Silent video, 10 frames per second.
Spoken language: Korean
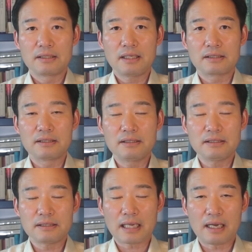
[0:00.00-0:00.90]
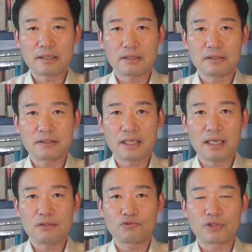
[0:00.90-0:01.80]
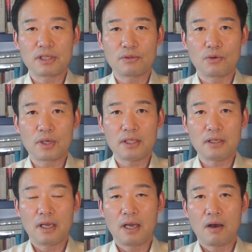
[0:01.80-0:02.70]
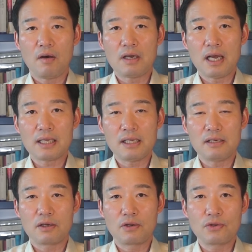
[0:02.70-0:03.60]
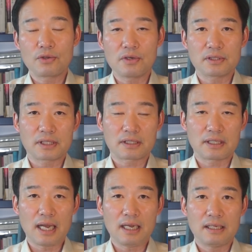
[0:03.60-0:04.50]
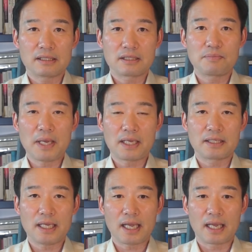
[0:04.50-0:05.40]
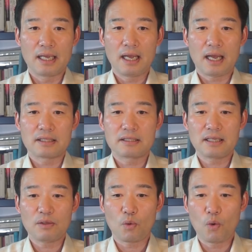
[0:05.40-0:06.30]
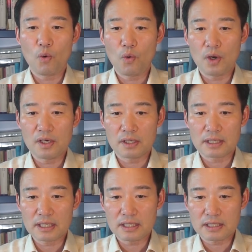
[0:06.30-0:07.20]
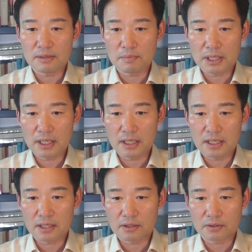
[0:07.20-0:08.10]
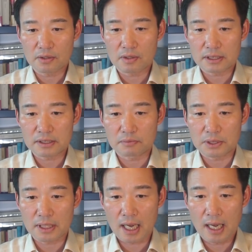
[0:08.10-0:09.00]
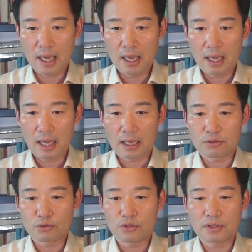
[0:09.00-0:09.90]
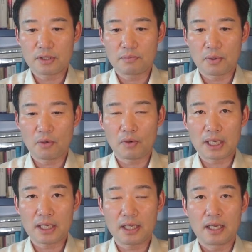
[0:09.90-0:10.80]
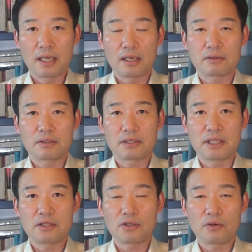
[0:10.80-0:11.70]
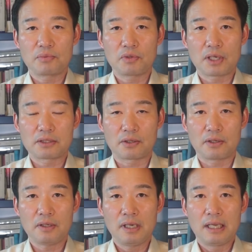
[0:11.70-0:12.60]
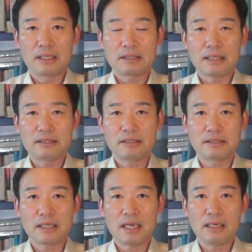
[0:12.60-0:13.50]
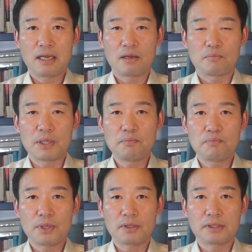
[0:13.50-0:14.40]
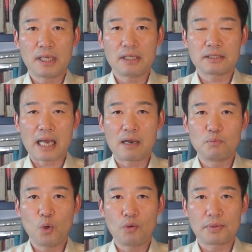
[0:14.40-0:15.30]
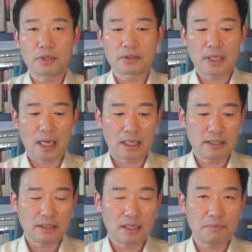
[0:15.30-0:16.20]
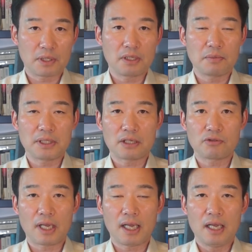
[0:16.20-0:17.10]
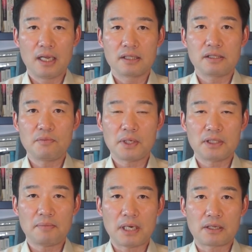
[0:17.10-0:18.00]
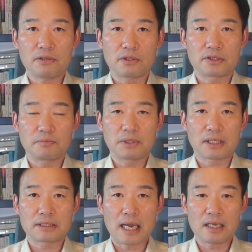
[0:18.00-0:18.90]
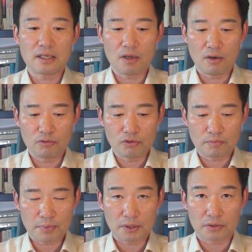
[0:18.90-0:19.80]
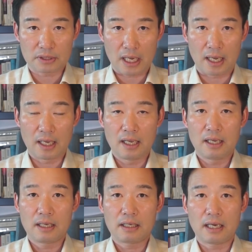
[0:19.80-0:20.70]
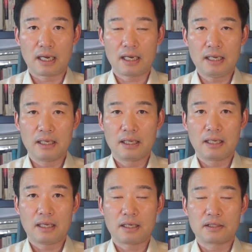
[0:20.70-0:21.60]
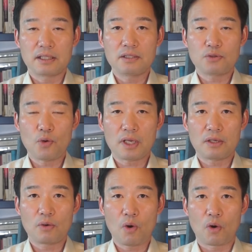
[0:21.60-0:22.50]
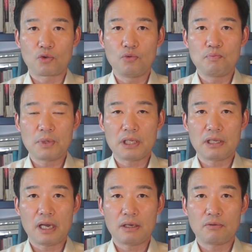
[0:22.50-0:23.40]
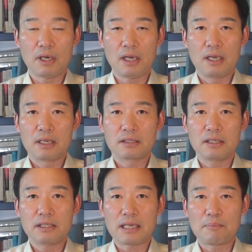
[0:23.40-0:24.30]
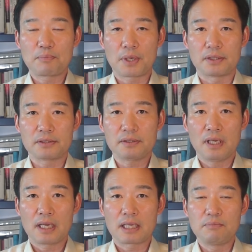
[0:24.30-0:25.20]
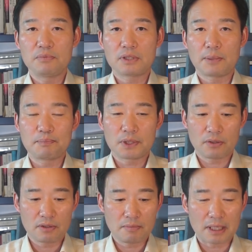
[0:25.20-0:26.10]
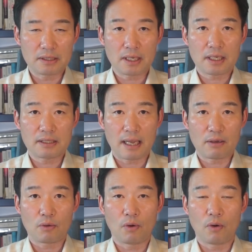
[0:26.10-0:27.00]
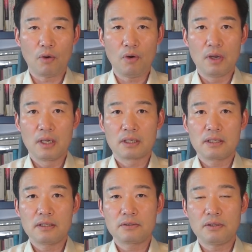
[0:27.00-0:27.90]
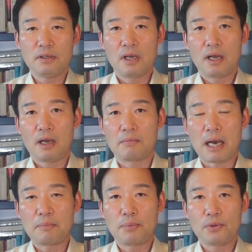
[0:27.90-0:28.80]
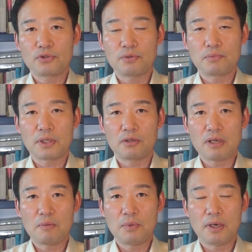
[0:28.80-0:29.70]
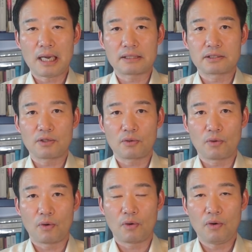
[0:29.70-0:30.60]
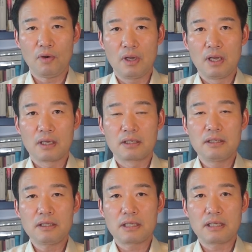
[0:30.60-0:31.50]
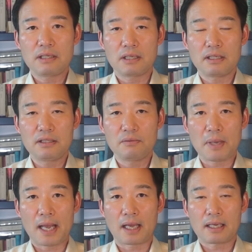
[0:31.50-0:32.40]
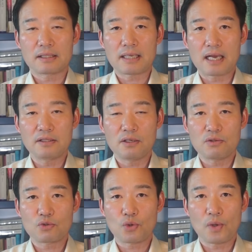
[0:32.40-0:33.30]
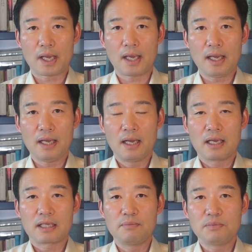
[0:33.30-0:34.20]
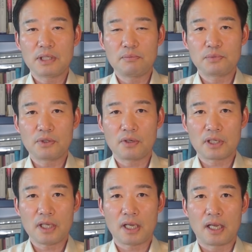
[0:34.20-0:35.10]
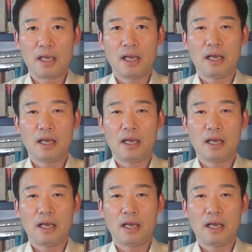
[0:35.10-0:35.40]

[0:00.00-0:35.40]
근데 그 사건의 주인공인 허강일 류경식당 지배인이 아, 지난 5월 21일이었던 것 같습니다. 아, 조선일보와의 어떤 인터뷰에서 사실상 민변의 장모 변호사 이 사람 이름이 나중에 실명이 다 밝혀졌습니다. 장경욱 변호사가 이 소개로 윤미향과 그의 남편 김삼석을 만나게 됐고 그래서 마포 심터에도 한번 갔었고 그 이, 이듬해 그러니까 작년 초에 김삼석이